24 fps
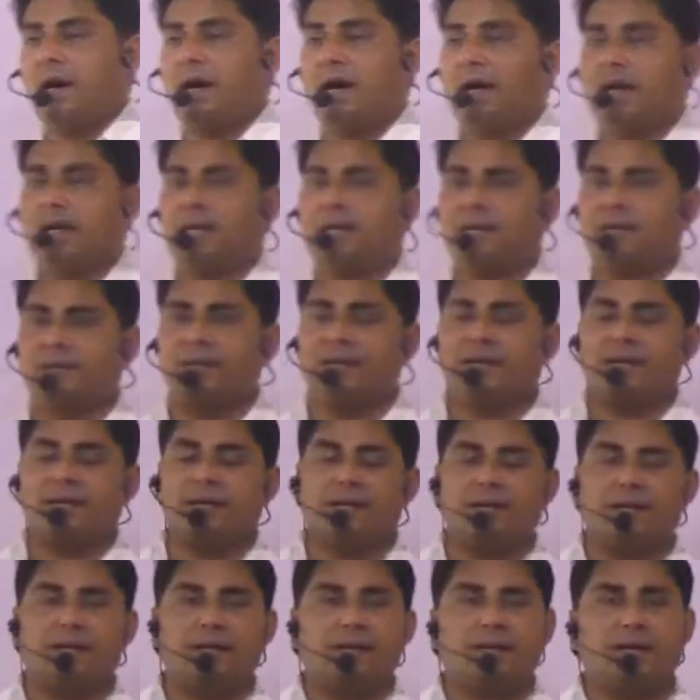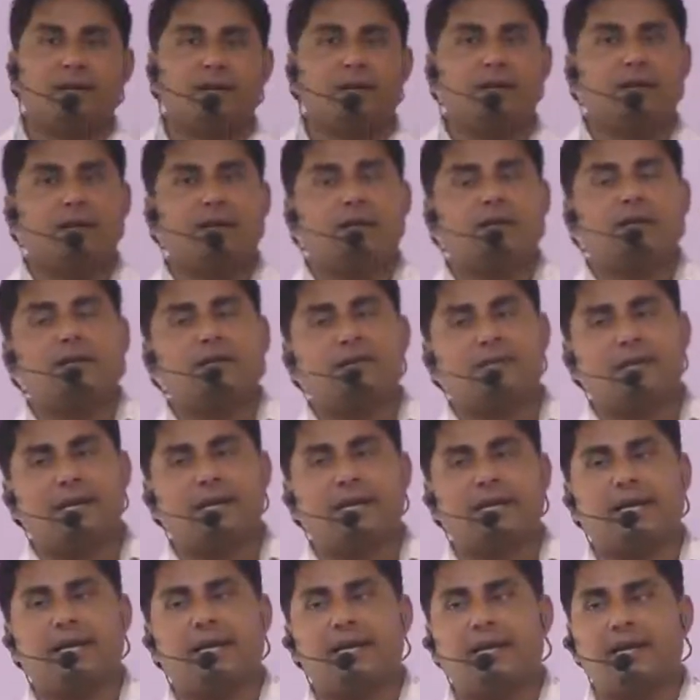आधा इसे
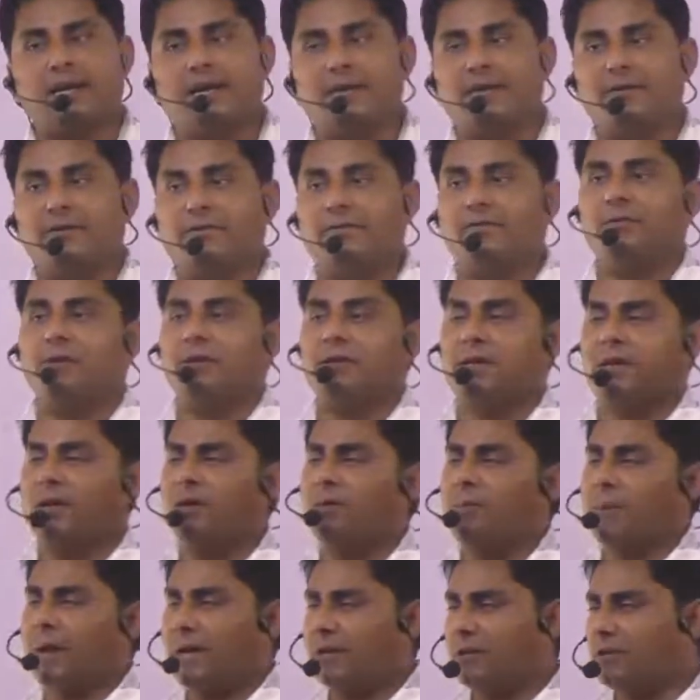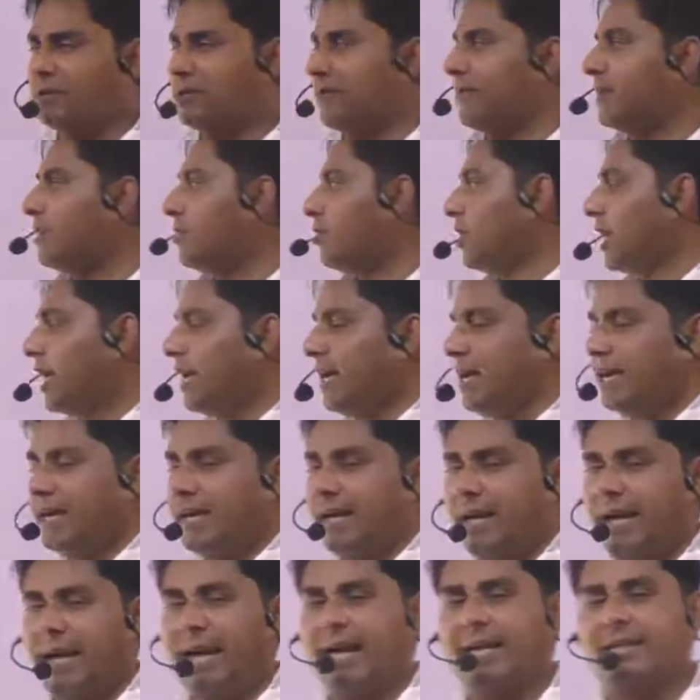लेंगे पहले तो समझ लो क्या है
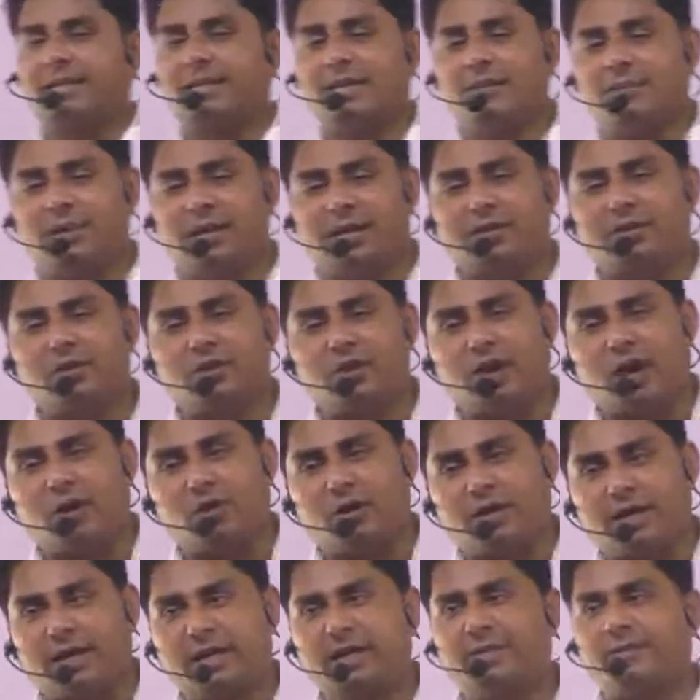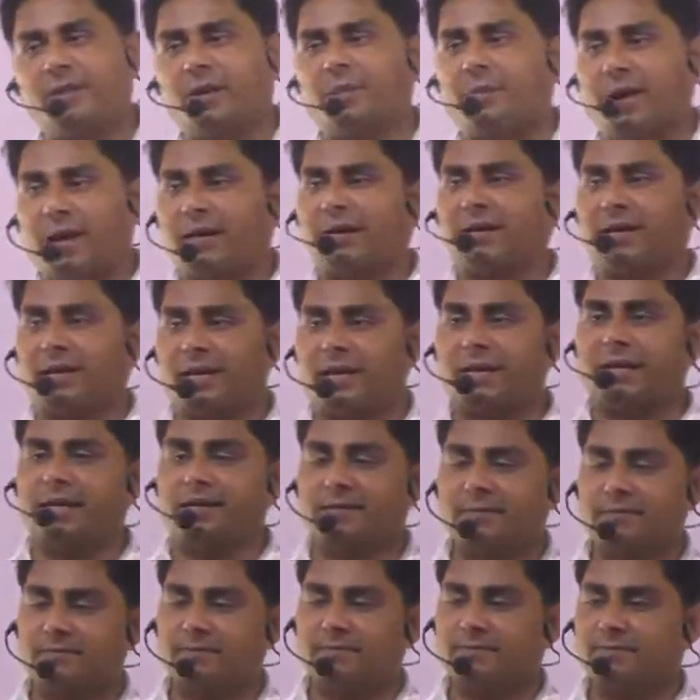ऐसे बिलियन जो राउल्ट के नियम का पालन करेंगे
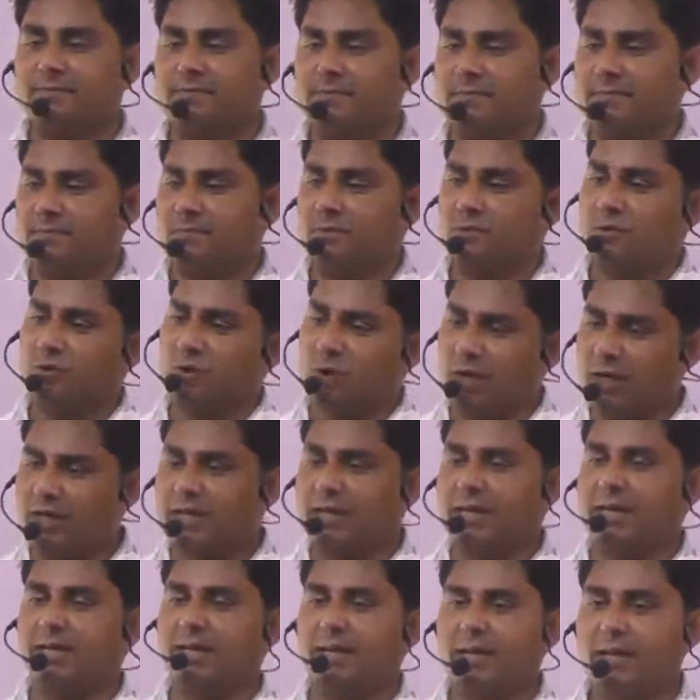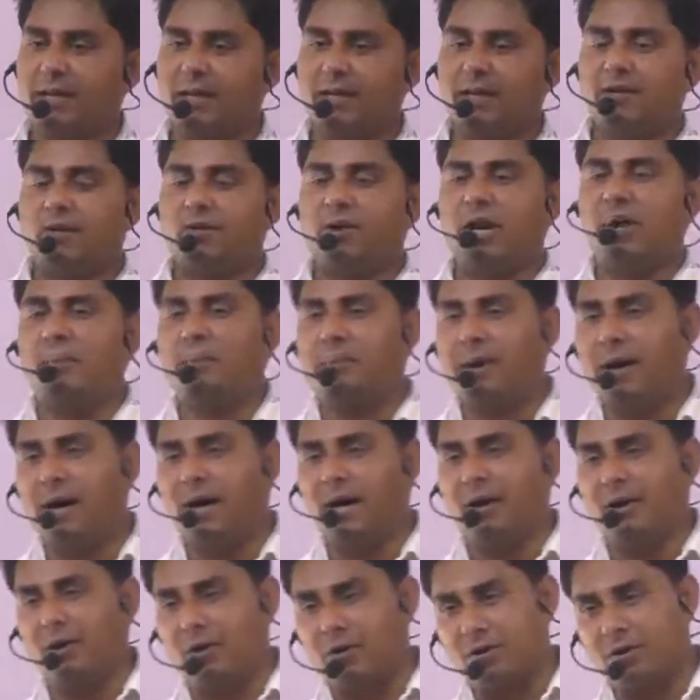जो करते हैं उन्हें
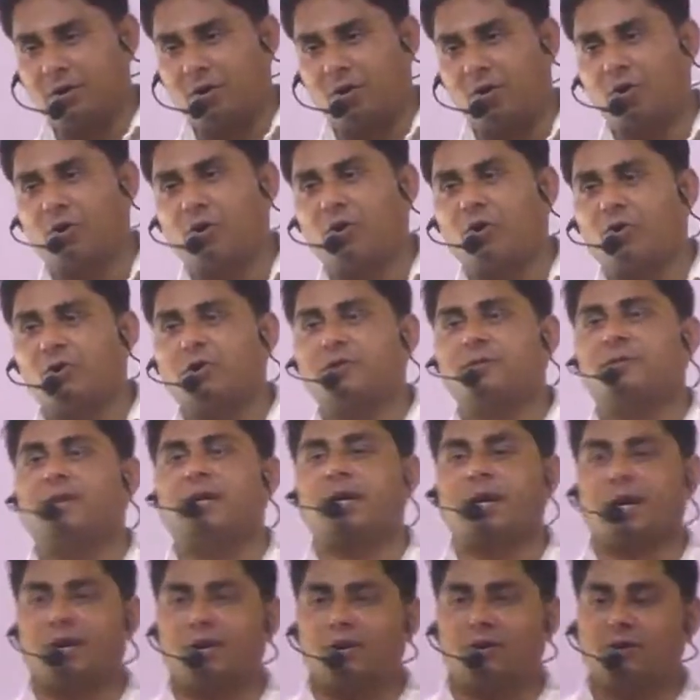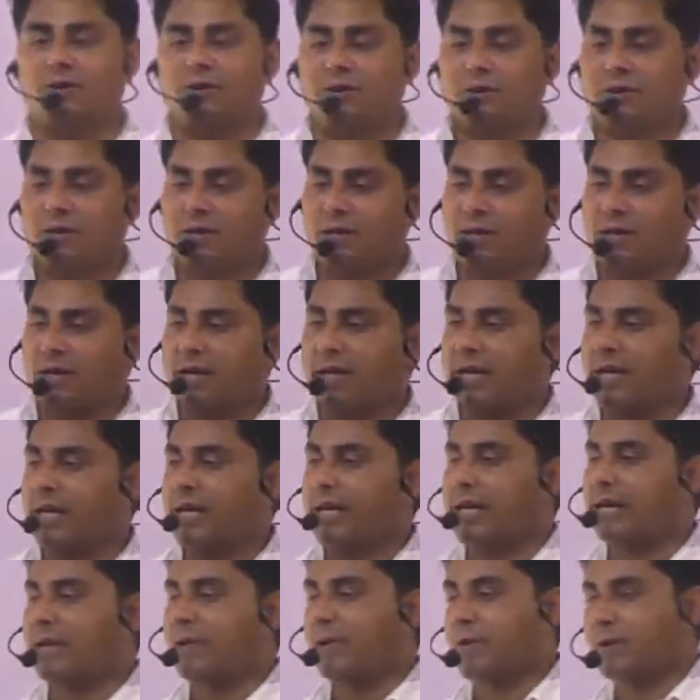मार लो तोड़ लो कुछ भी कर लो कि
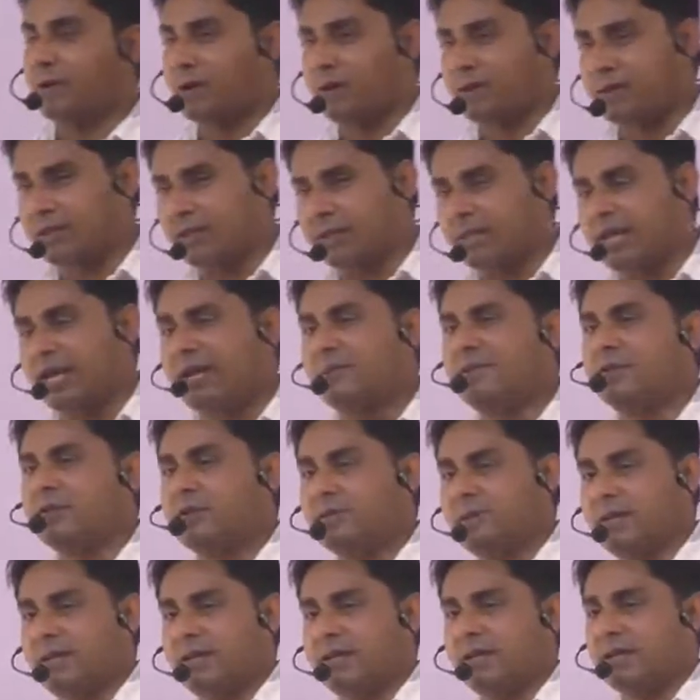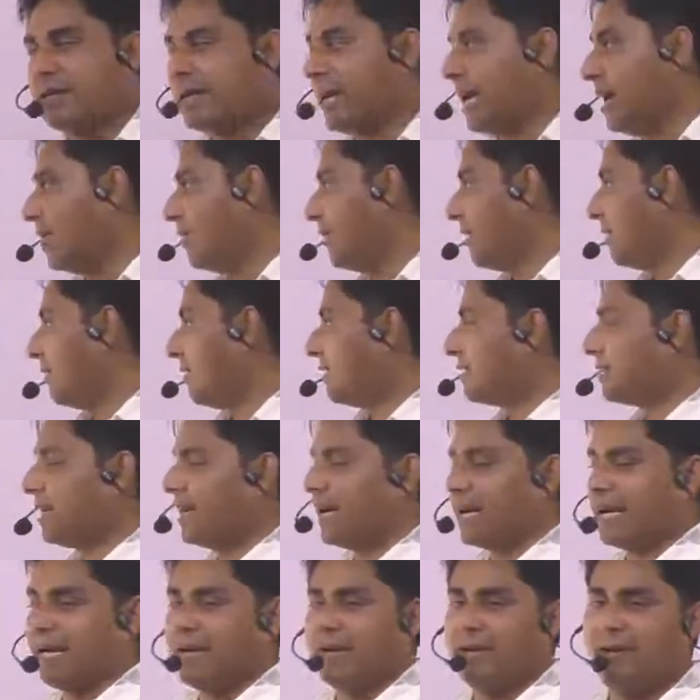जितना भी उसमें क्या है
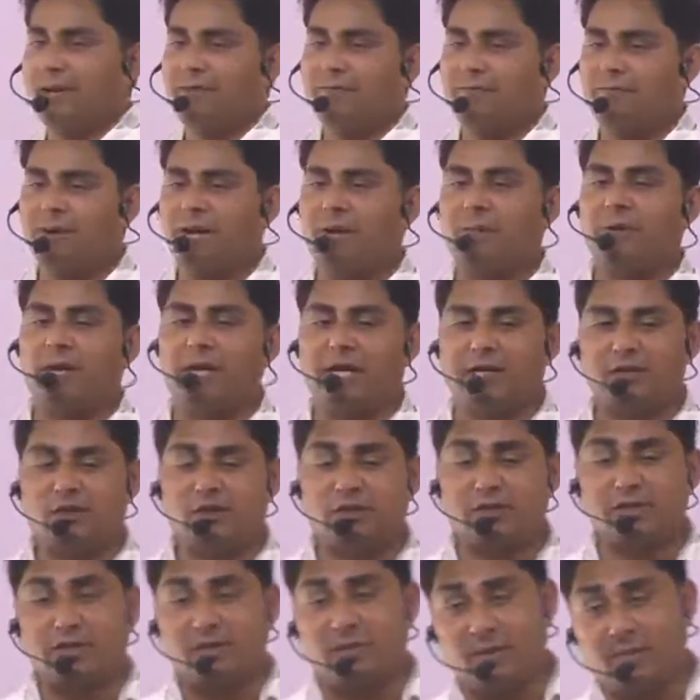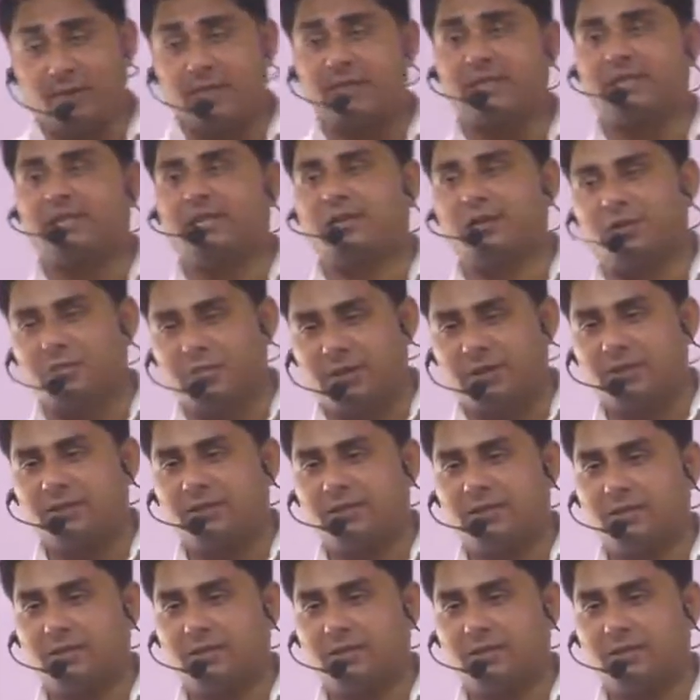परिभाषा के वे बिलियन जो सभी परिस्थितियों में